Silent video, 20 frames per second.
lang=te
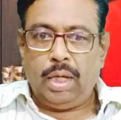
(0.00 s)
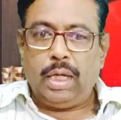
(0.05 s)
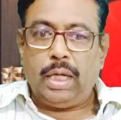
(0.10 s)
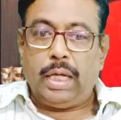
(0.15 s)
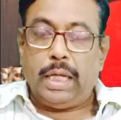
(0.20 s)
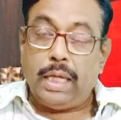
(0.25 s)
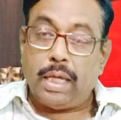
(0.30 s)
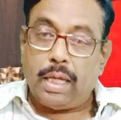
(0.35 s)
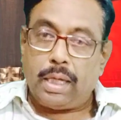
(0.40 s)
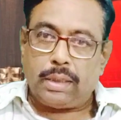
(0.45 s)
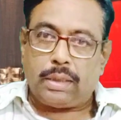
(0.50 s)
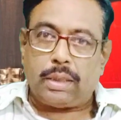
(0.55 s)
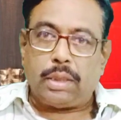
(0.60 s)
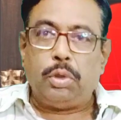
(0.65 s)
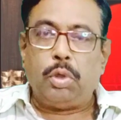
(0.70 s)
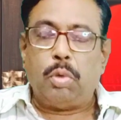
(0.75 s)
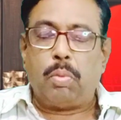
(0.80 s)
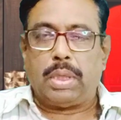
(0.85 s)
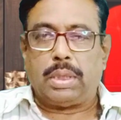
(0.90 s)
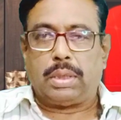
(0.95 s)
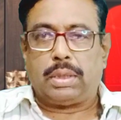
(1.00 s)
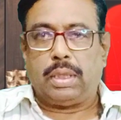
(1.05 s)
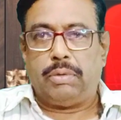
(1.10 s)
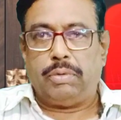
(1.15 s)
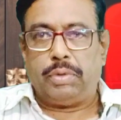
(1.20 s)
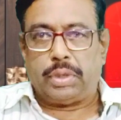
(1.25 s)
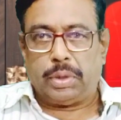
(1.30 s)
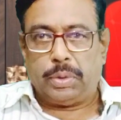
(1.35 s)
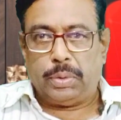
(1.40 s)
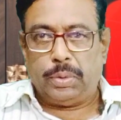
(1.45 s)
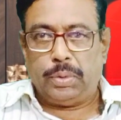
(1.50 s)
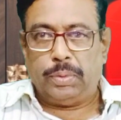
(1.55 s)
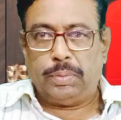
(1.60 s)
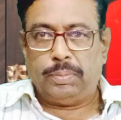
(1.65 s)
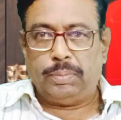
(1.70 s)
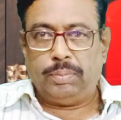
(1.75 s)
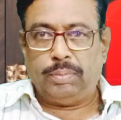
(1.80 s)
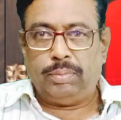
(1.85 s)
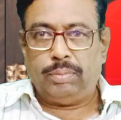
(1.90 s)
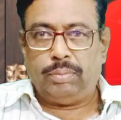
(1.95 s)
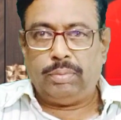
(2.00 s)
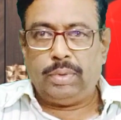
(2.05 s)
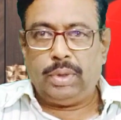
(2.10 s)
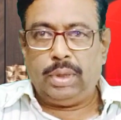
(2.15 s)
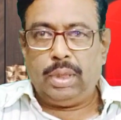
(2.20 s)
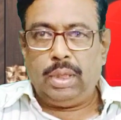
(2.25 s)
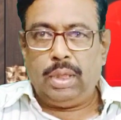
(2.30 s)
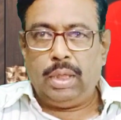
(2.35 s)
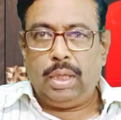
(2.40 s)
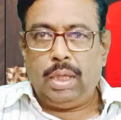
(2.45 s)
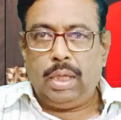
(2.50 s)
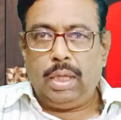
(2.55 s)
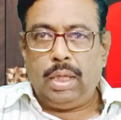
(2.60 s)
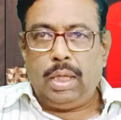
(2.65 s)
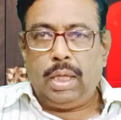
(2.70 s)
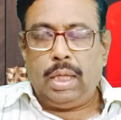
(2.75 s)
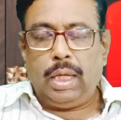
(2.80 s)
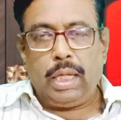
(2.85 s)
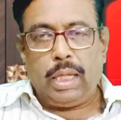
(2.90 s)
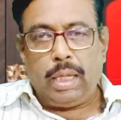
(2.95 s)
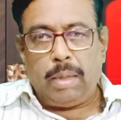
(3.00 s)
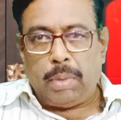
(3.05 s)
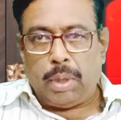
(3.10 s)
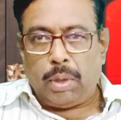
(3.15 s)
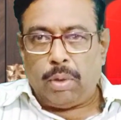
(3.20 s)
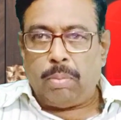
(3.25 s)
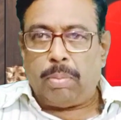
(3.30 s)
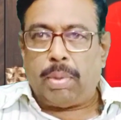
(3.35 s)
టీఆర్ఎస్ ఎందుకు ప్రస్తావించదు లేదా మరో